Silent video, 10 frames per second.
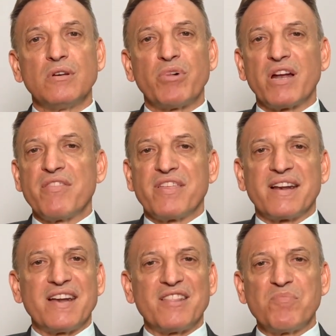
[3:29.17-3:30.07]
para
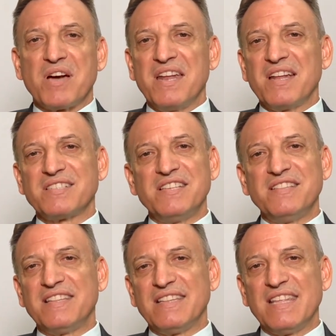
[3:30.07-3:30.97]
encerrar de manera
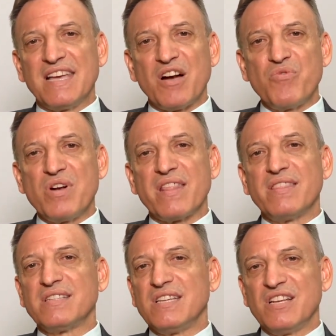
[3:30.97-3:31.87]
sintética un haz
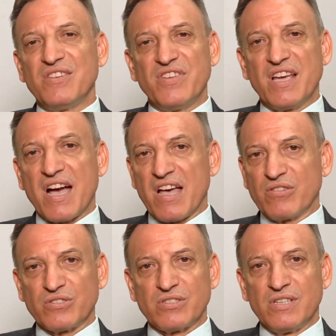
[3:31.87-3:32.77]
de
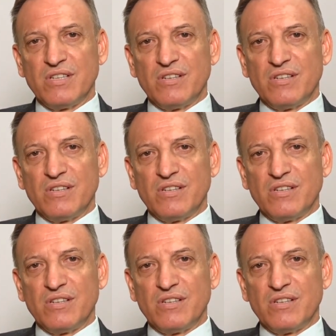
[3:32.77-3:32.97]
significados,